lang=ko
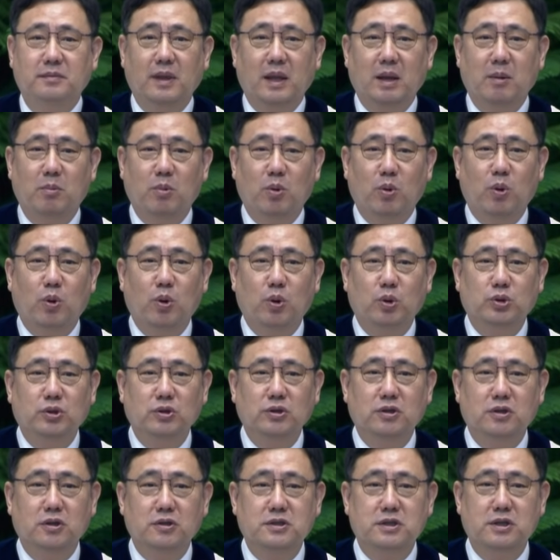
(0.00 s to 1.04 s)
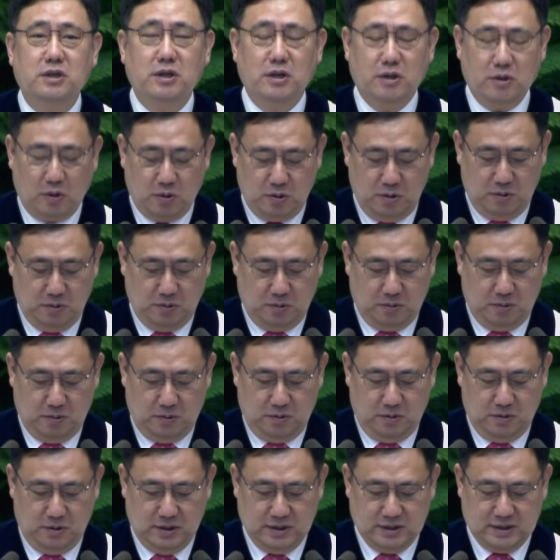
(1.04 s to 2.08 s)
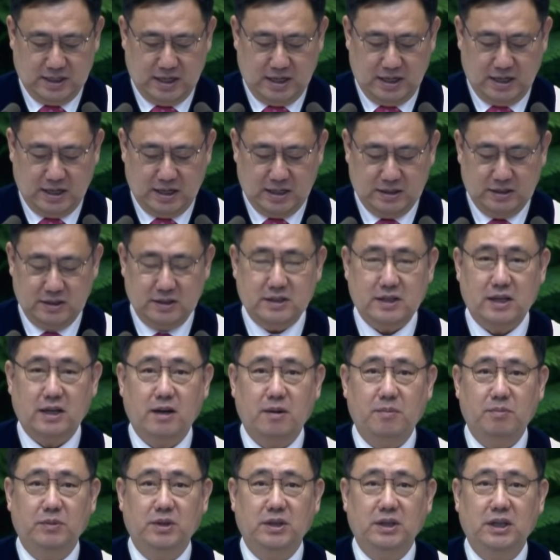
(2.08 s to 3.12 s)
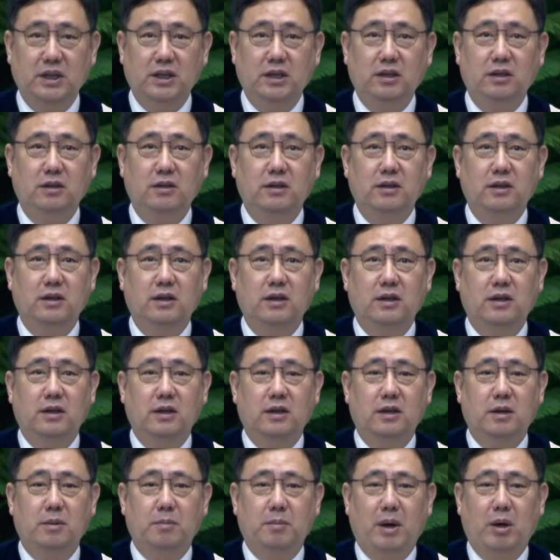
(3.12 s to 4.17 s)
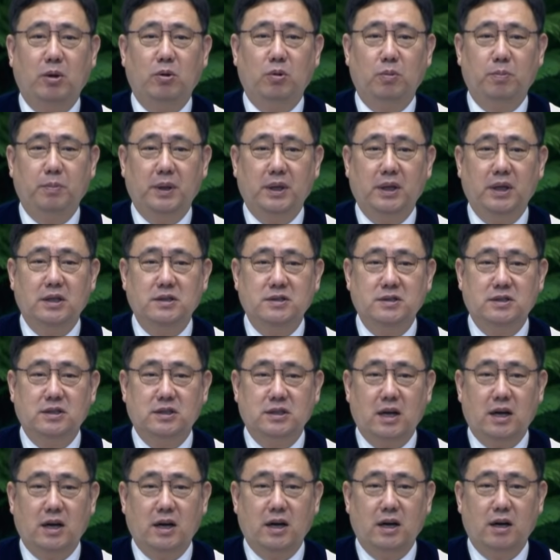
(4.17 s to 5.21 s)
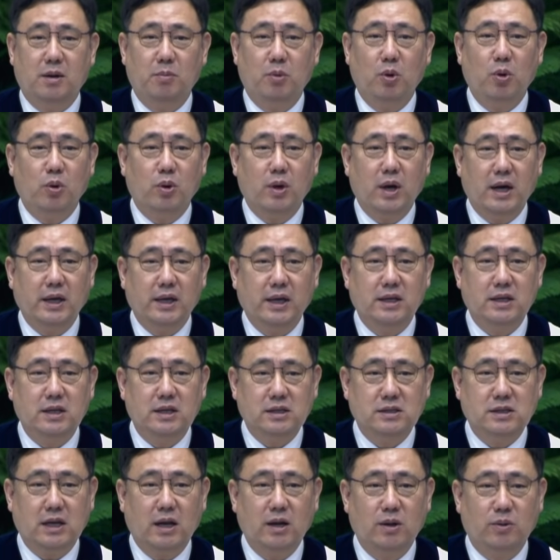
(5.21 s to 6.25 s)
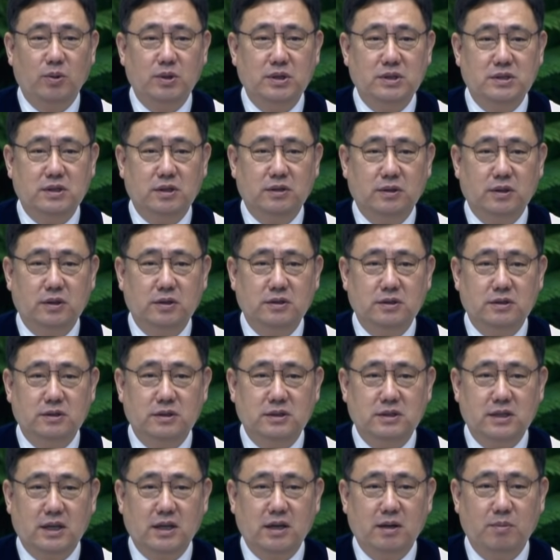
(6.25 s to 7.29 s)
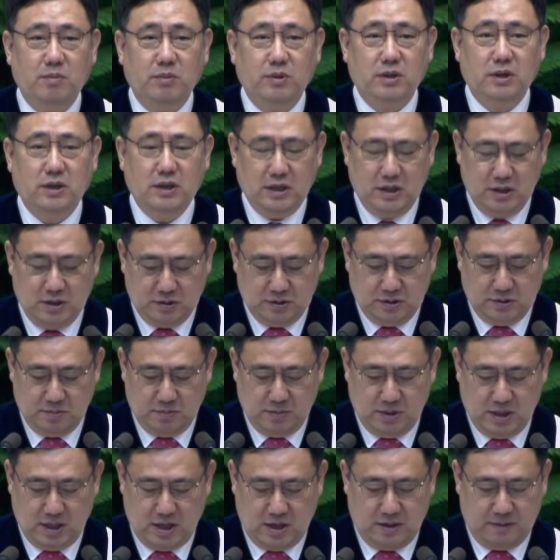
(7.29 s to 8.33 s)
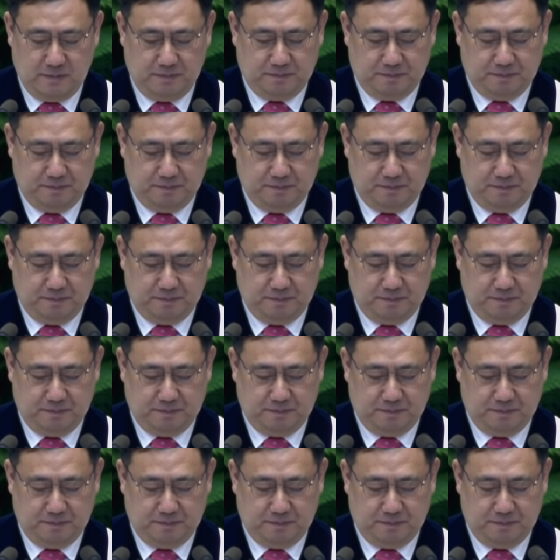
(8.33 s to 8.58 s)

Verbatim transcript: 모든 것을 걸고 살아가는 사람들이 바로 베데스다 목가에 살고 있었던 사람들이었습니다.